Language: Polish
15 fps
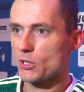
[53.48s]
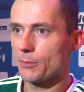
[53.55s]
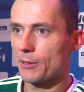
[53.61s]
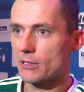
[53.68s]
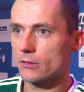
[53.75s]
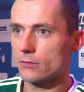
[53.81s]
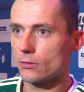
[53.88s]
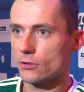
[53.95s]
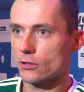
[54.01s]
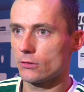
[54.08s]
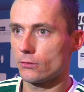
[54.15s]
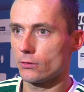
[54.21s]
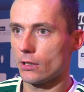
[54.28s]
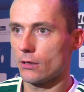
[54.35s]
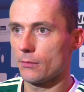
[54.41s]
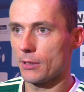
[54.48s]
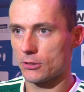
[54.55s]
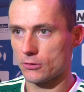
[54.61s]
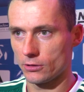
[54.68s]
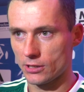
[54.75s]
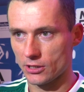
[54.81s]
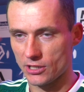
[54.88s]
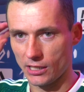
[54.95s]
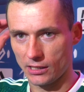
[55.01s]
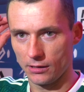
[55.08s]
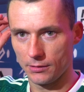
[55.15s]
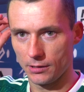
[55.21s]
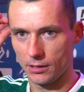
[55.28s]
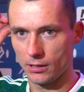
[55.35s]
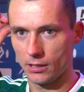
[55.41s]
się bardzo trudnego meczu i też taki
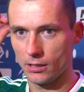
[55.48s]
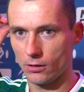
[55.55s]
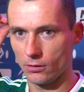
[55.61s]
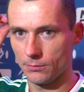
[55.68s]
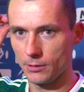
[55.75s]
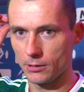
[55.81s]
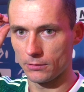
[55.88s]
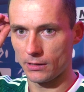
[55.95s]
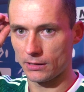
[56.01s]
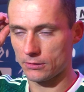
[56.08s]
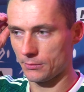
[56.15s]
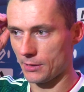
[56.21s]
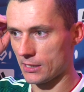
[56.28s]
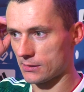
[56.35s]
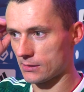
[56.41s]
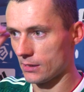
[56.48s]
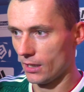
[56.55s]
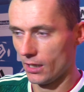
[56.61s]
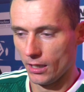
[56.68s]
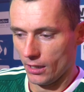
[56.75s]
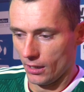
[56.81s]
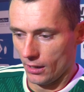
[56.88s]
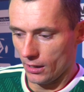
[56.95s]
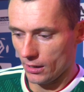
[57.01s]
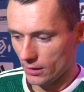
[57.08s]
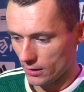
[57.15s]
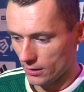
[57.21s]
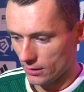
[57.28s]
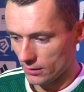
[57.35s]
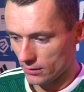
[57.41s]
on był, natomiast
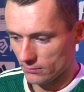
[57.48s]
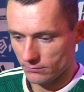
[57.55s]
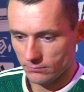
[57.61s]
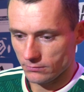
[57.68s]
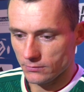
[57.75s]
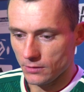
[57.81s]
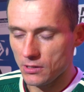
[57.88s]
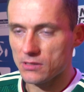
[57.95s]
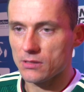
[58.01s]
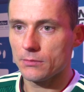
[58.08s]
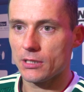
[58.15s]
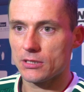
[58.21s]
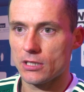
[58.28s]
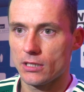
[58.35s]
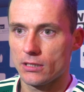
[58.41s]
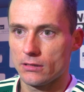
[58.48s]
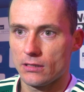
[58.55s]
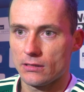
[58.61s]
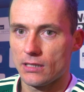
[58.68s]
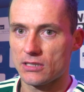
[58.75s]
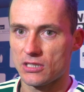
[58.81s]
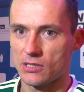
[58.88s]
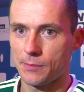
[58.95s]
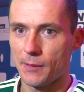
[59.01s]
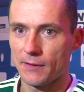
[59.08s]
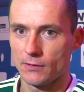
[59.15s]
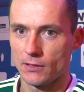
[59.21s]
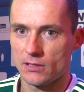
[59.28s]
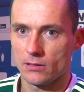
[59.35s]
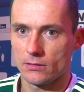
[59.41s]
e, to nie są nasze, na, nasze
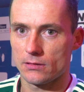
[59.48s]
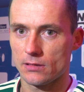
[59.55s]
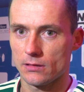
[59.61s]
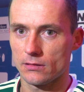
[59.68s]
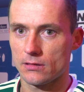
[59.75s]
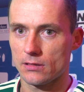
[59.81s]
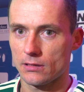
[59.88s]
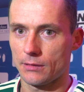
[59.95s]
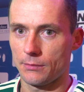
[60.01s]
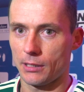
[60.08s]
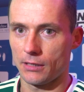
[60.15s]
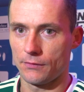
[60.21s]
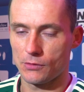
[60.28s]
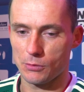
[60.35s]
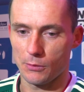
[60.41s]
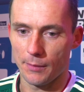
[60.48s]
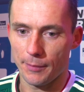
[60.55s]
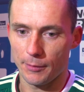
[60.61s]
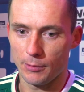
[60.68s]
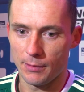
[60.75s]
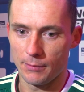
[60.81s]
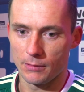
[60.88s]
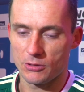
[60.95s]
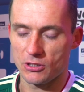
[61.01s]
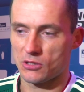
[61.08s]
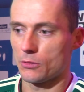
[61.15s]
sprawy, co, co, co tam jakie Wisła ma problemy. My się